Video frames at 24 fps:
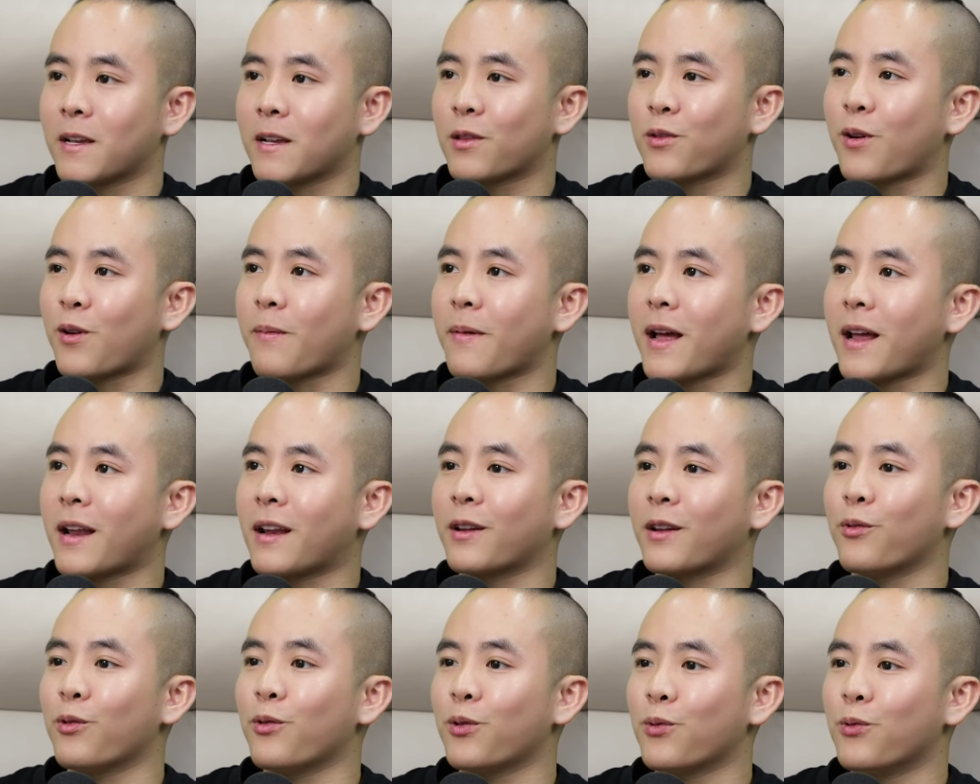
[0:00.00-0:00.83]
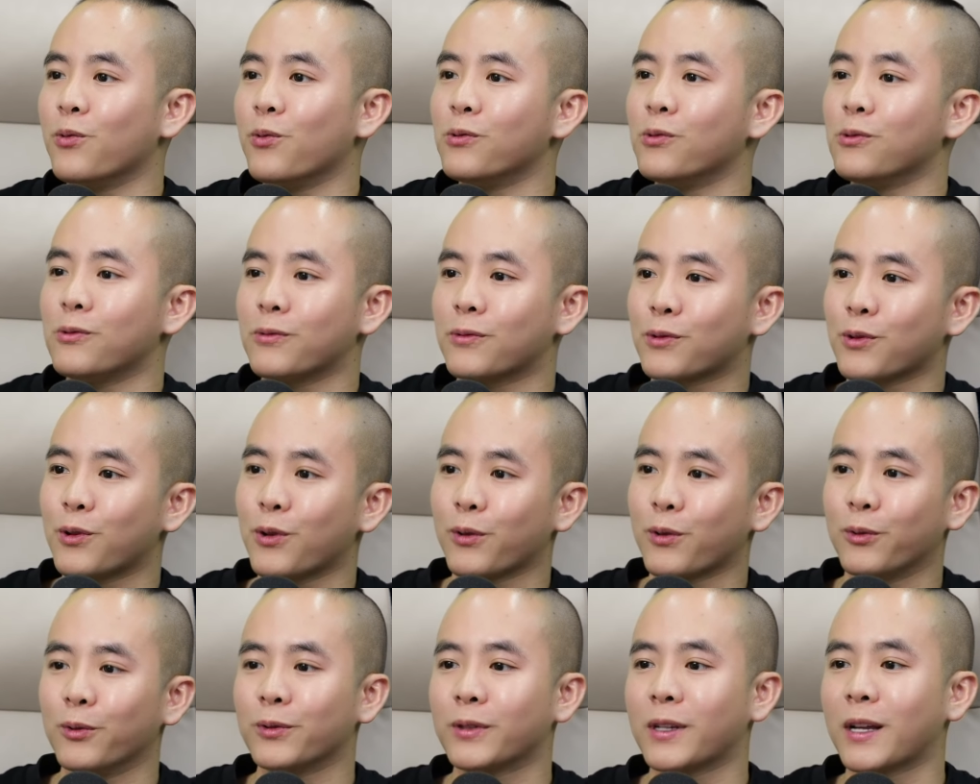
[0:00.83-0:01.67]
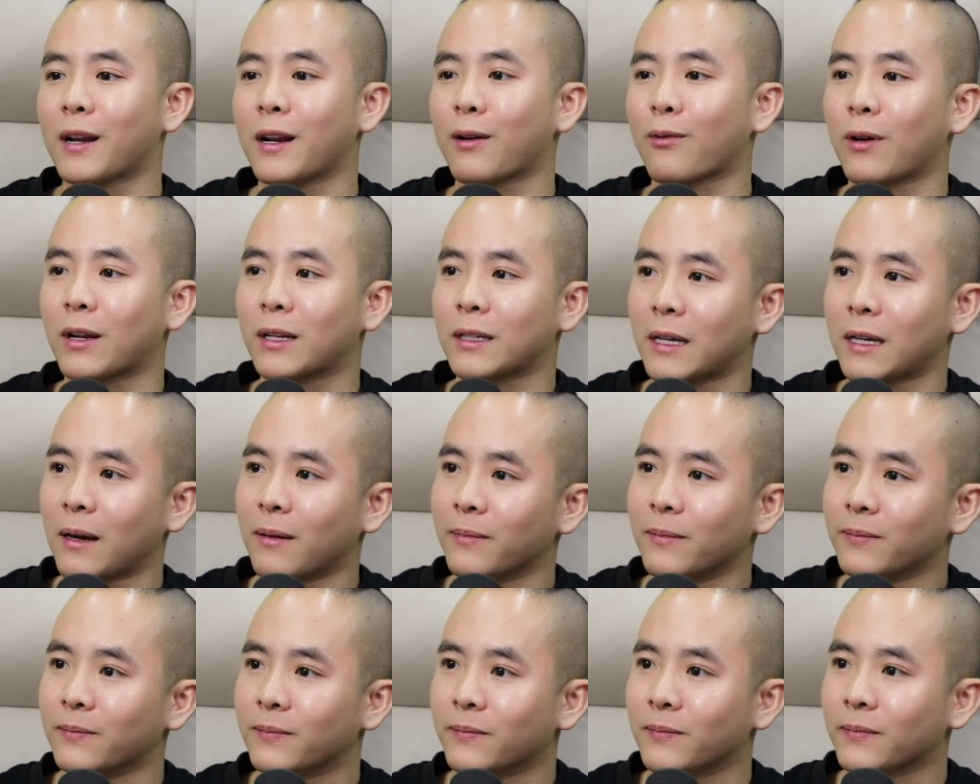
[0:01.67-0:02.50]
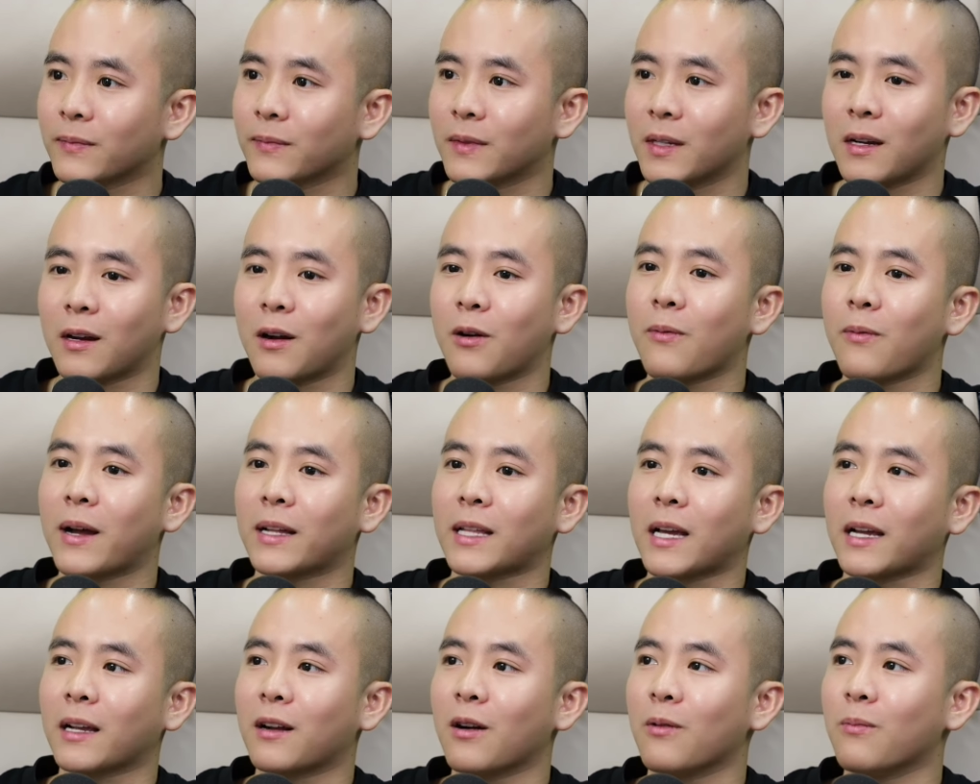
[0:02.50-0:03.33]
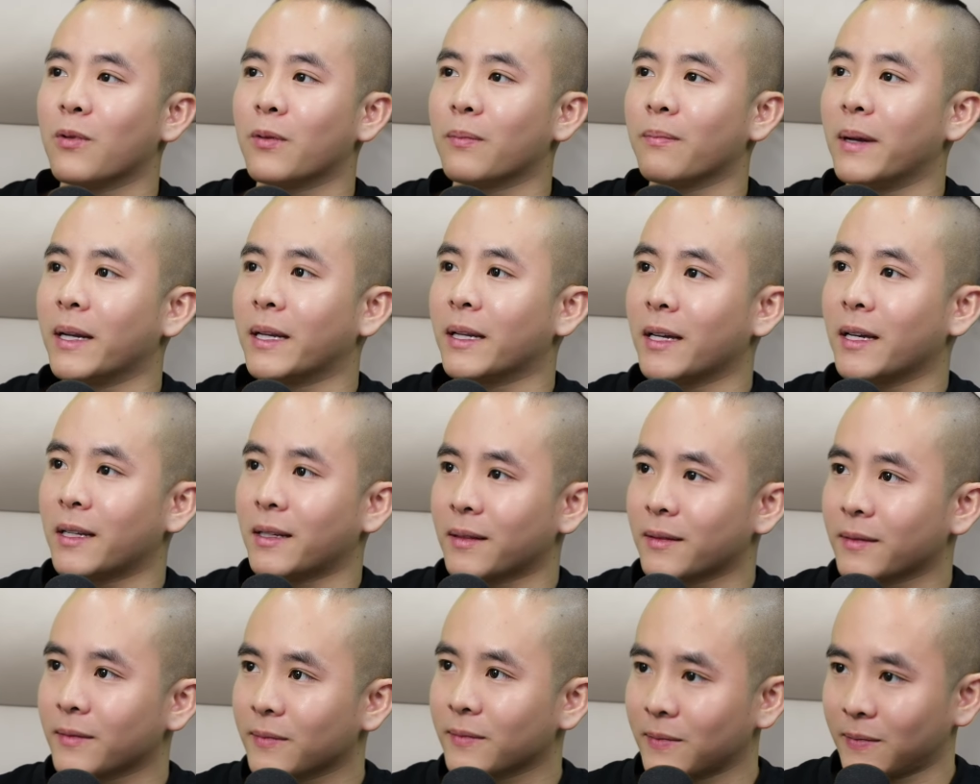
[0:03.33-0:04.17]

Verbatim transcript: thế tóm lại là đội ngũ đội ngũ rất là quan trọng nhưng không ai thành công một mình hết